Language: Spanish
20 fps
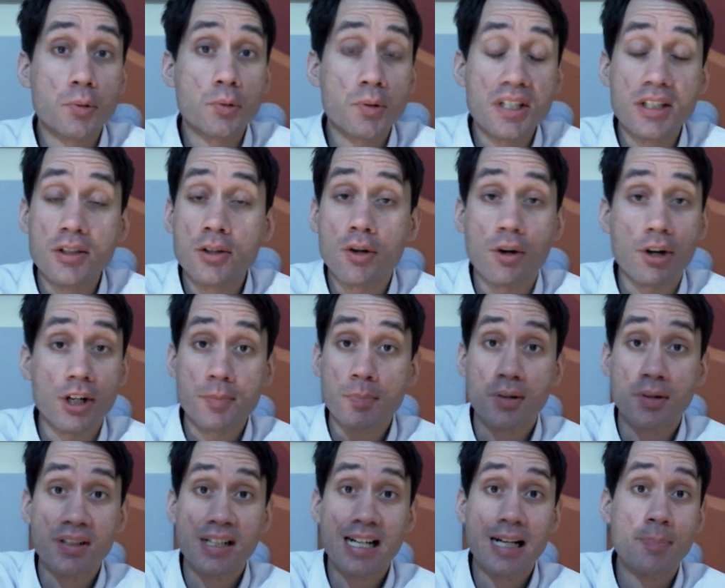Touriño no
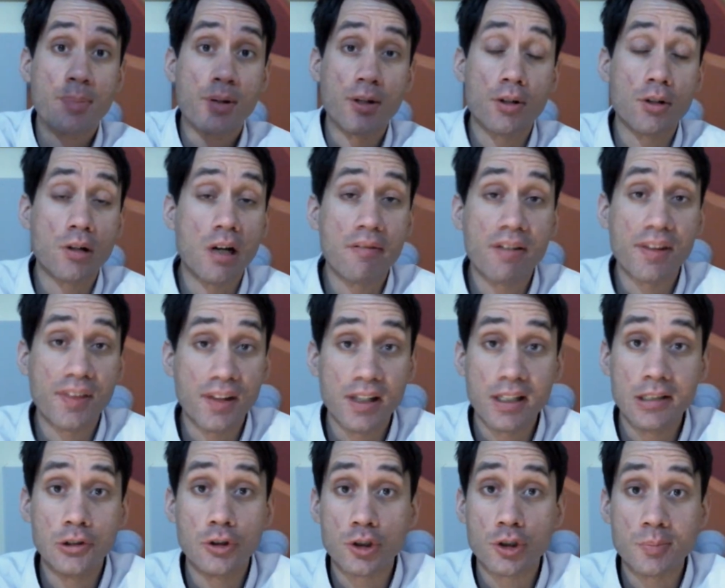respondiera al periódico ABC
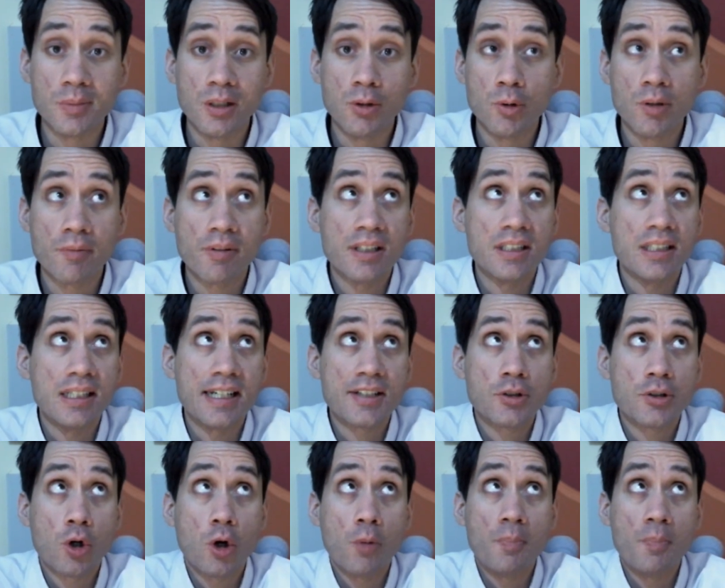en 2009 ni que eso